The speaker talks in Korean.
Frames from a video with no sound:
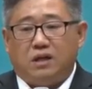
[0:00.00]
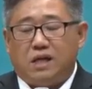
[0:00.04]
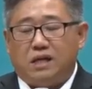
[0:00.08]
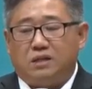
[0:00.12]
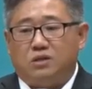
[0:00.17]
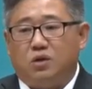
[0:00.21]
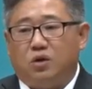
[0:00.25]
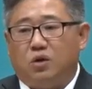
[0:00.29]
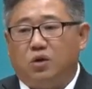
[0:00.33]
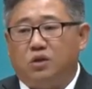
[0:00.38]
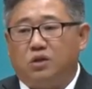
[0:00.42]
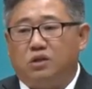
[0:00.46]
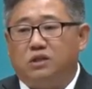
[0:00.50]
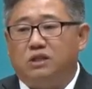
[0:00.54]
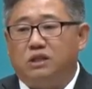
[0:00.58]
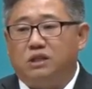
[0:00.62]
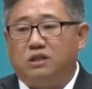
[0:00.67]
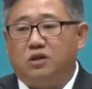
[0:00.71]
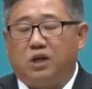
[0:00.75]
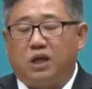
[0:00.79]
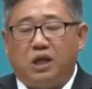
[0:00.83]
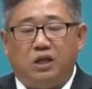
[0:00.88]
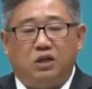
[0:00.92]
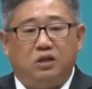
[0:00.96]
그래서 그
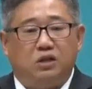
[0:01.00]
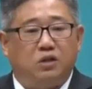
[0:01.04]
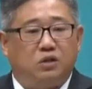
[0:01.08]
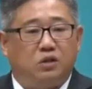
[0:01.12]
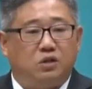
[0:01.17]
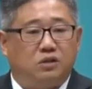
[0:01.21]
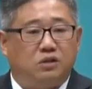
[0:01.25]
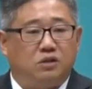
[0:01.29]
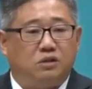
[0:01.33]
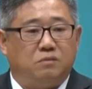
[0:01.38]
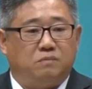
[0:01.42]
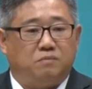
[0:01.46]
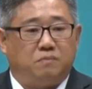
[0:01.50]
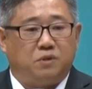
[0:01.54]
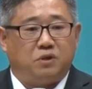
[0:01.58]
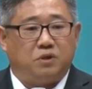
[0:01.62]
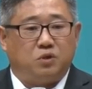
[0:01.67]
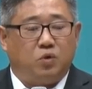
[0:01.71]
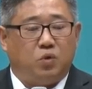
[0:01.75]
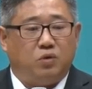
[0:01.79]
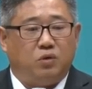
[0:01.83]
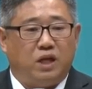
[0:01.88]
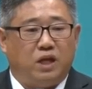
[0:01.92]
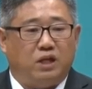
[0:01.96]
지역에는 그, 그,
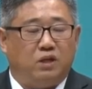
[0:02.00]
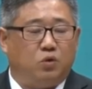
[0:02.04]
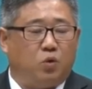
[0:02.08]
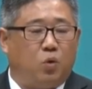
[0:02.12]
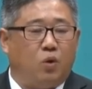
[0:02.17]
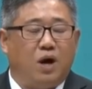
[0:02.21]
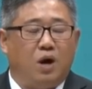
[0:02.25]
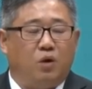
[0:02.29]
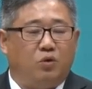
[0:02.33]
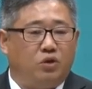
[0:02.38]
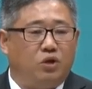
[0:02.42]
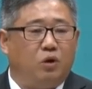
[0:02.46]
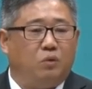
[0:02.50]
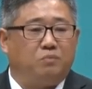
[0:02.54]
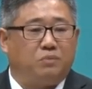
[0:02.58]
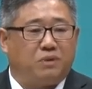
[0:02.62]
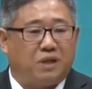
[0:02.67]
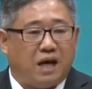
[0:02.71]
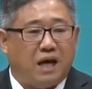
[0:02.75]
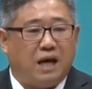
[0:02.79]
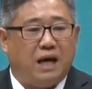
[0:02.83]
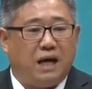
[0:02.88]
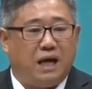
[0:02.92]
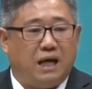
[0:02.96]
그 동네는 고아원이
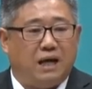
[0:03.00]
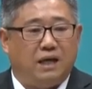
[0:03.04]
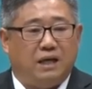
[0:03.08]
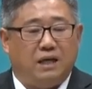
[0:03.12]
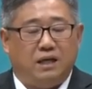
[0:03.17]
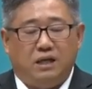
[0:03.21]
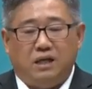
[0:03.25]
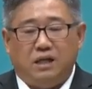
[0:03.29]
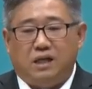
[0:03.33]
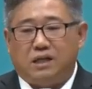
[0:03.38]
없다.